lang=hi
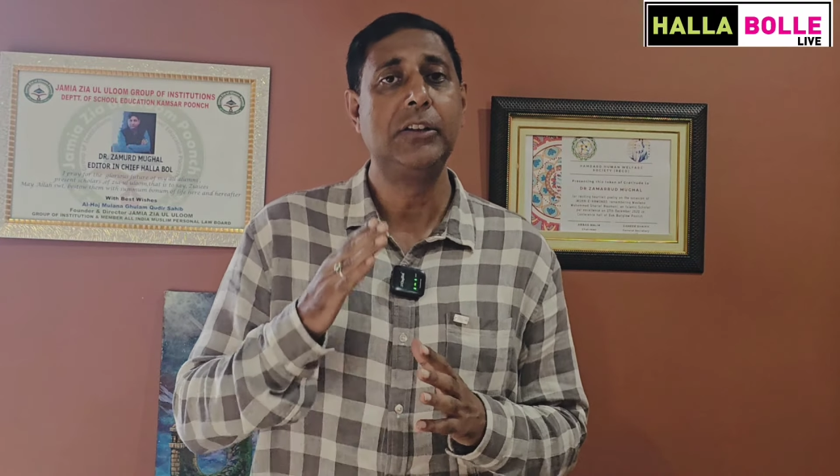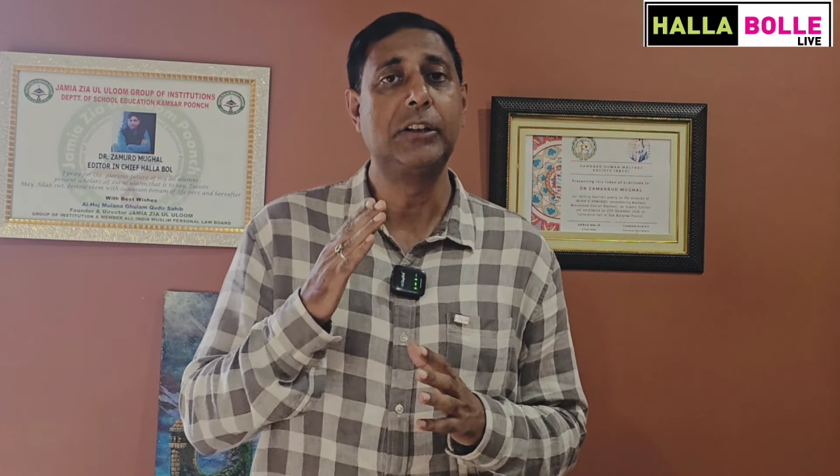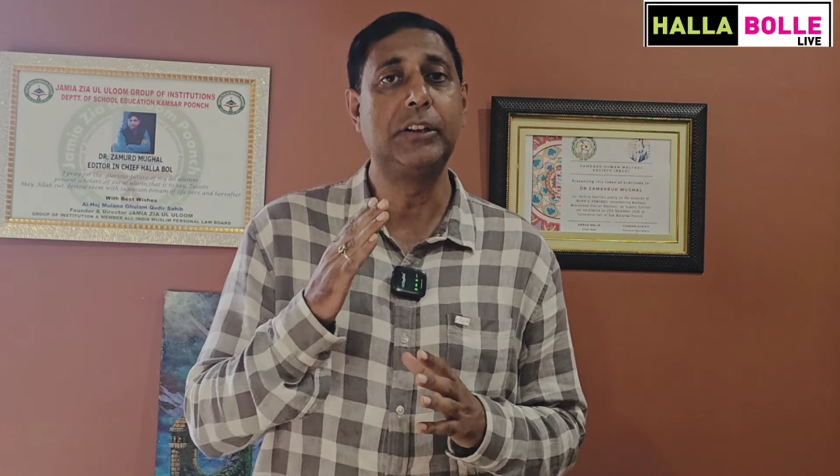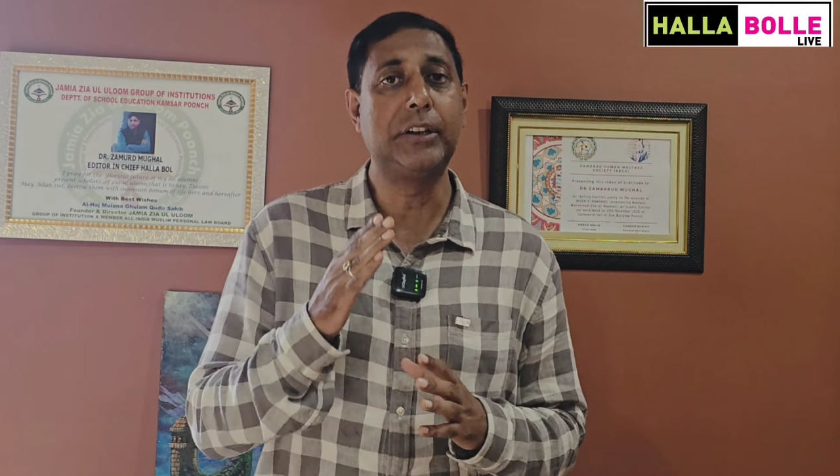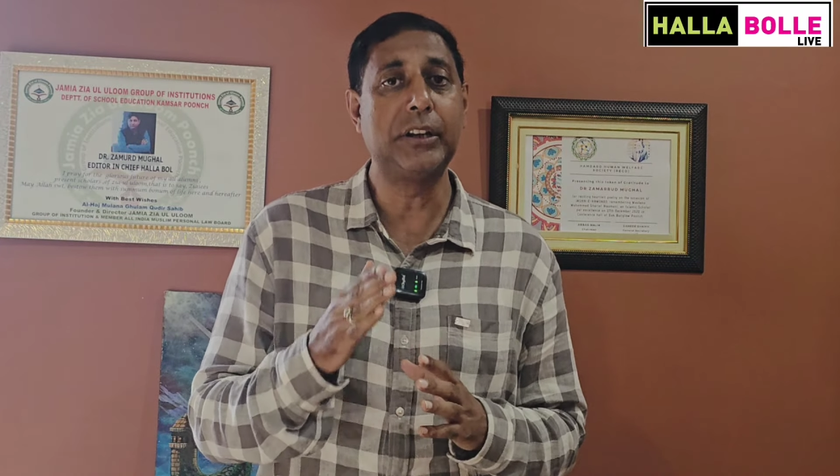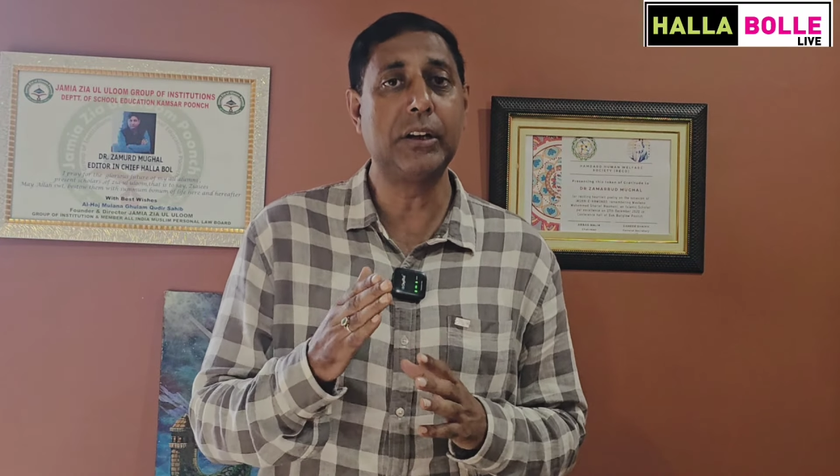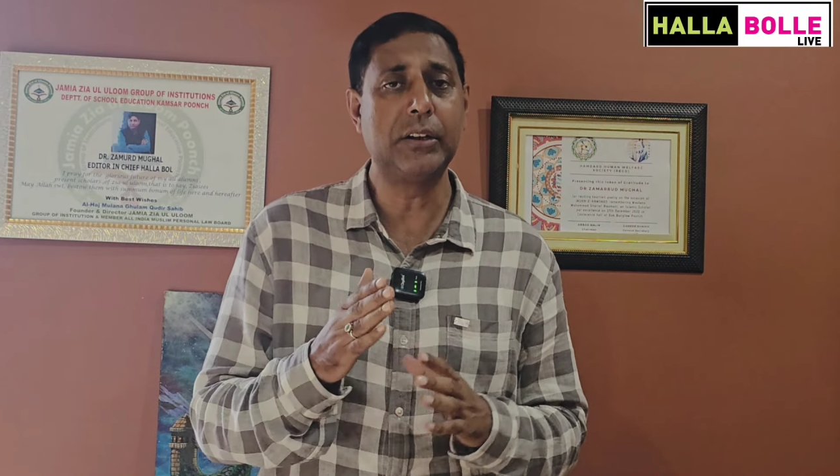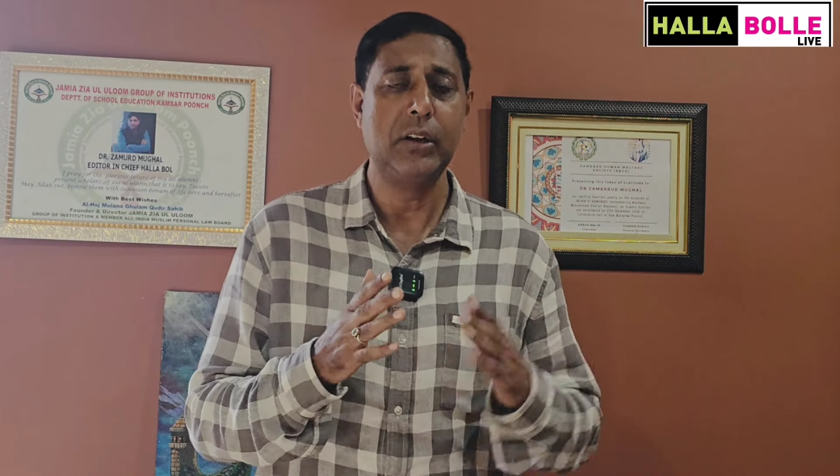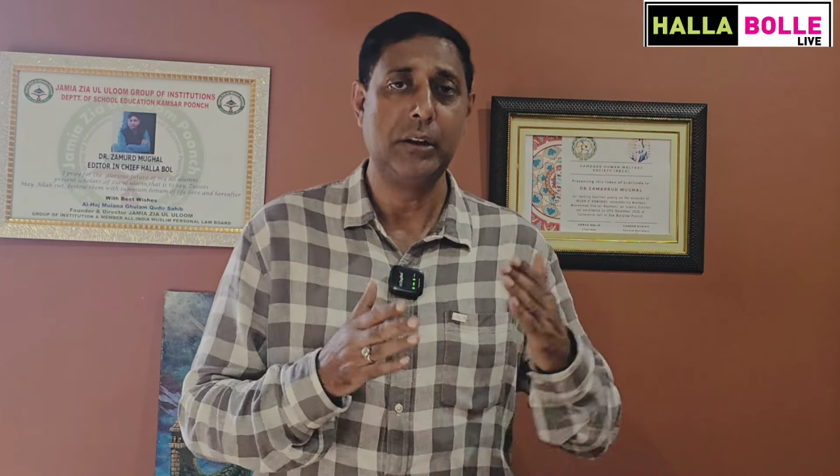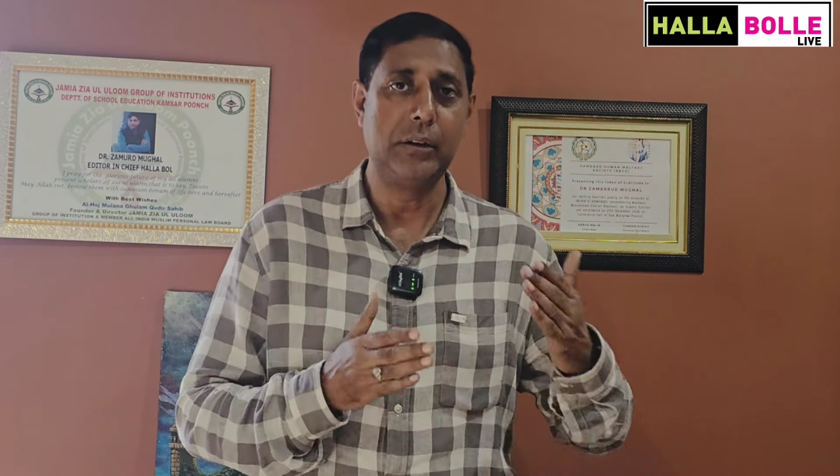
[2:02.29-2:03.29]
कि
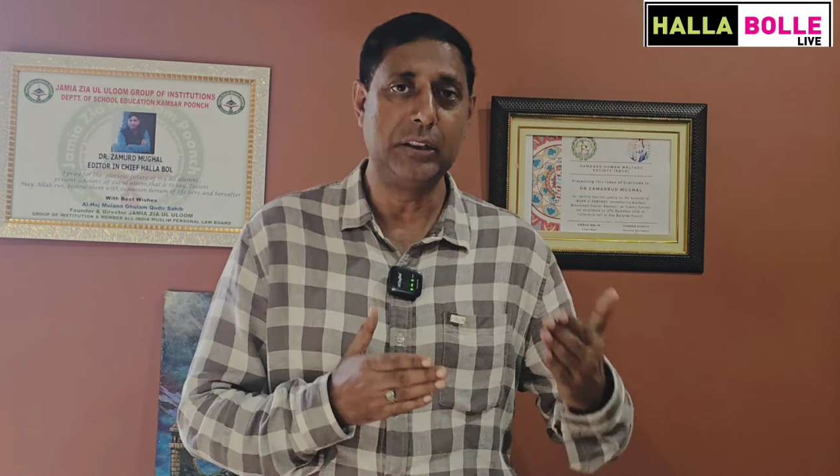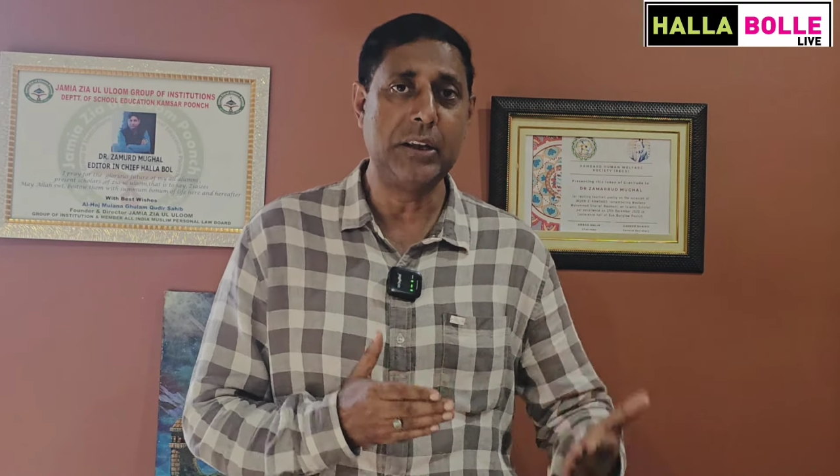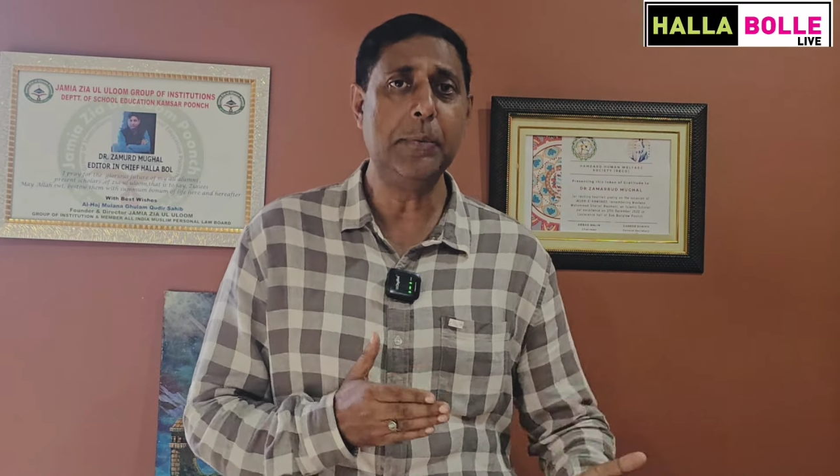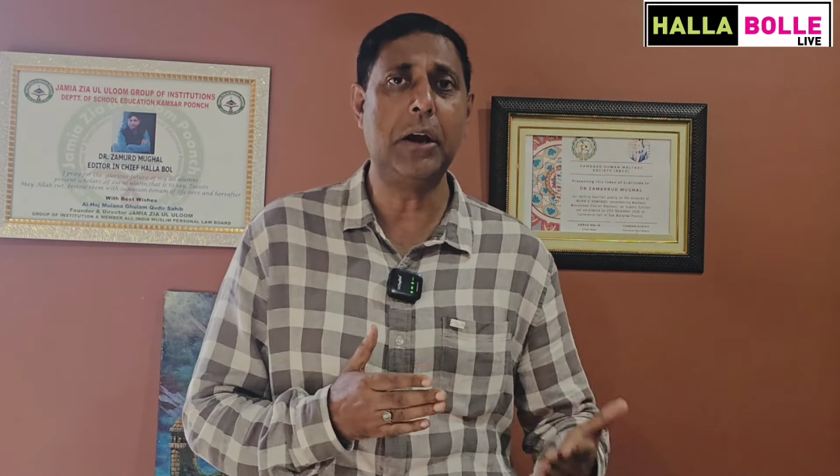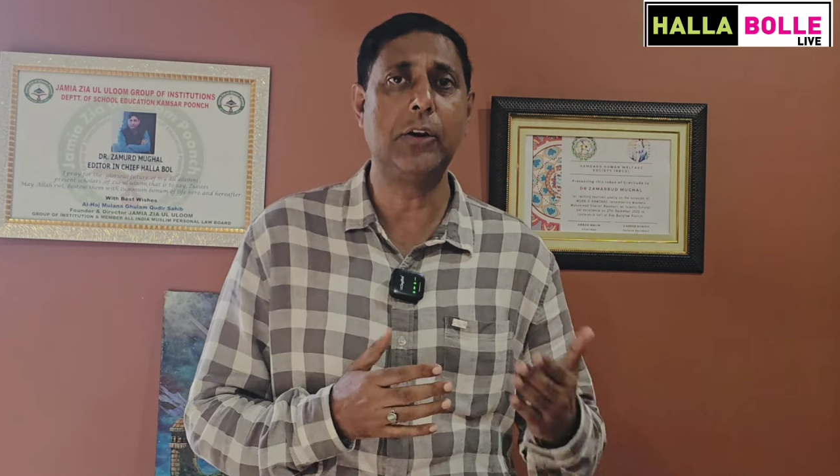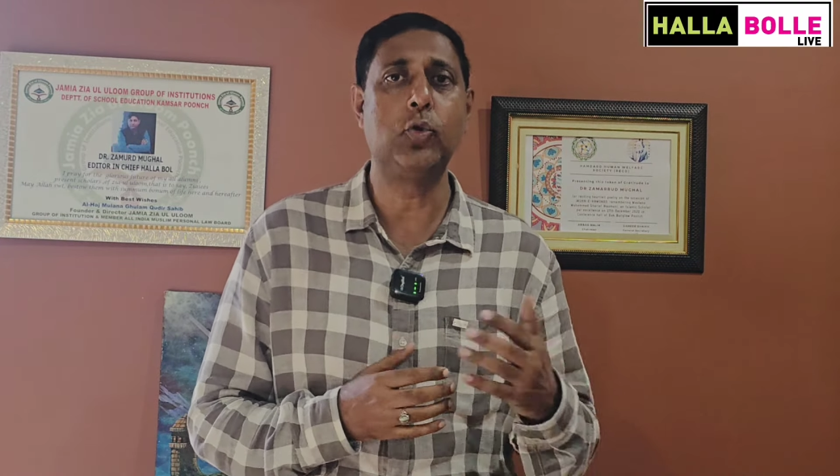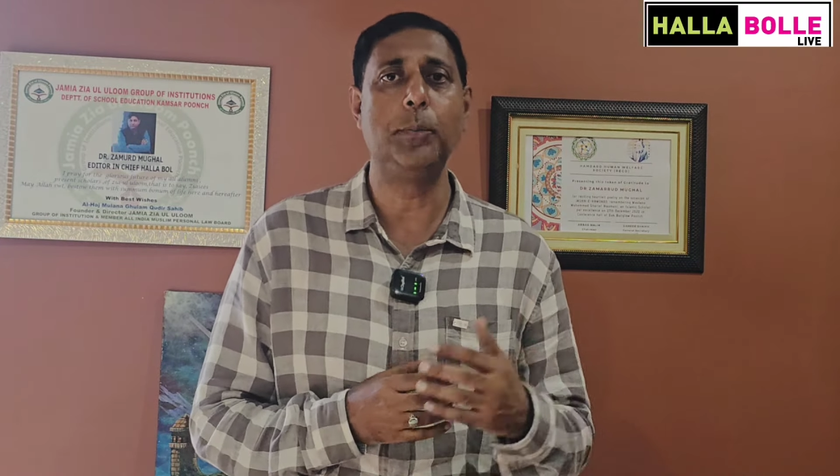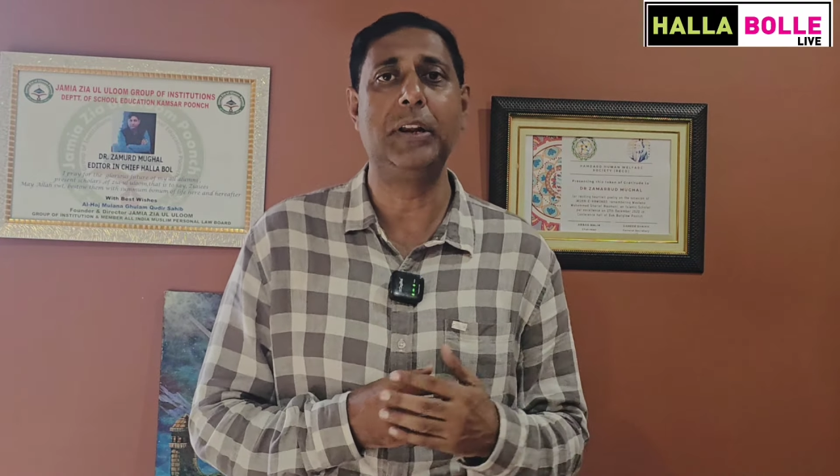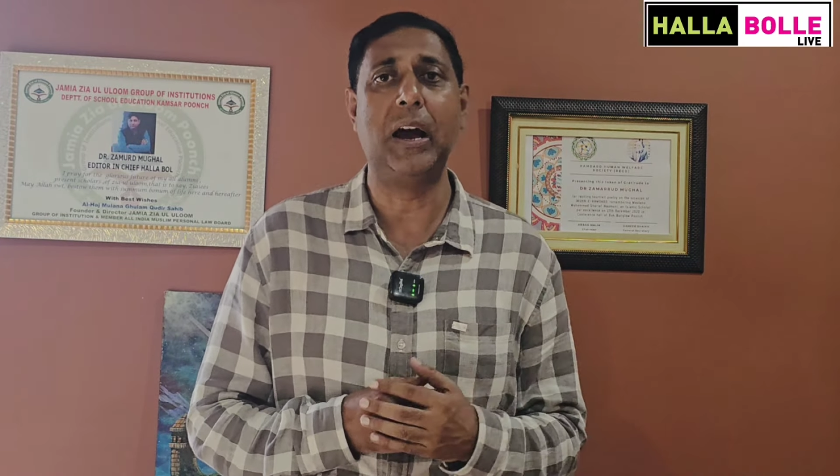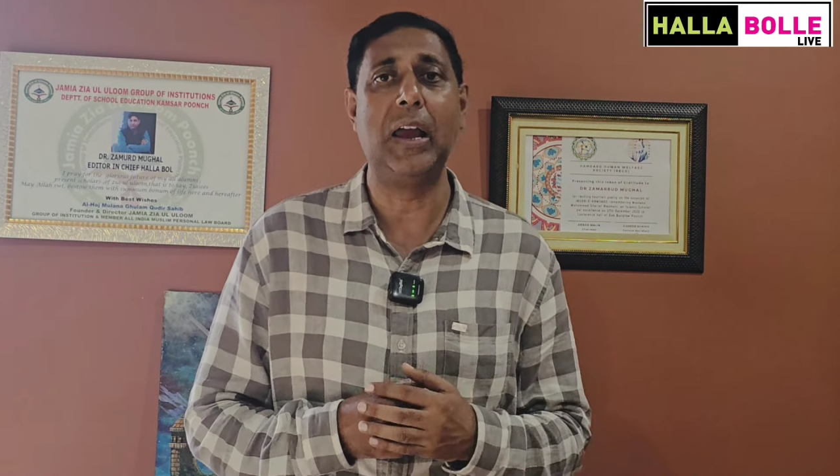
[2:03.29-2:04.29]
टिकट नदीम खान को
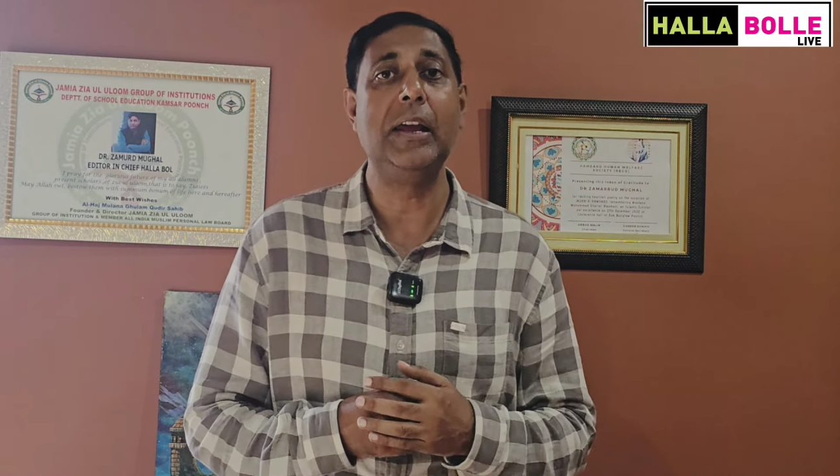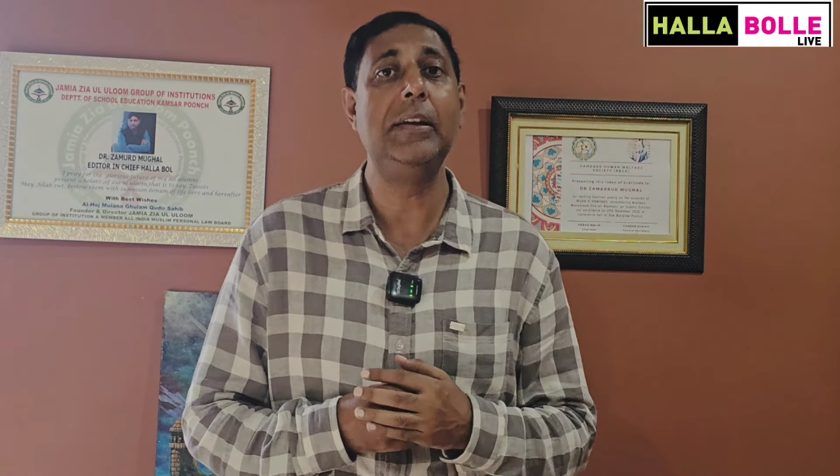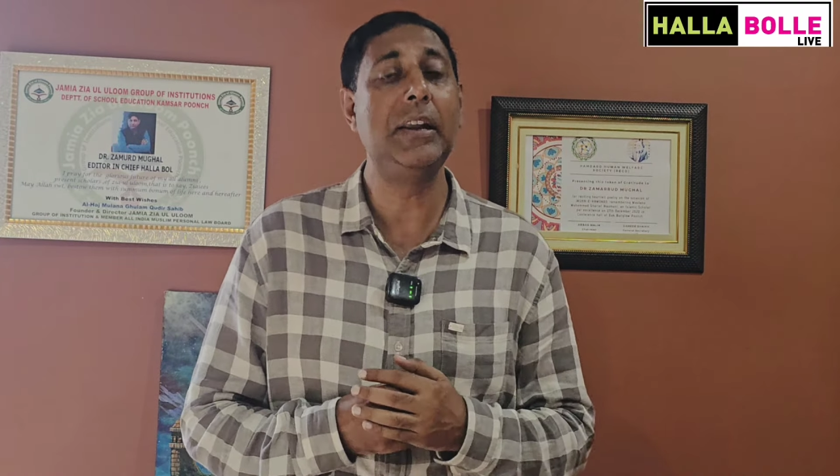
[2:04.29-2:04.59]
मिला है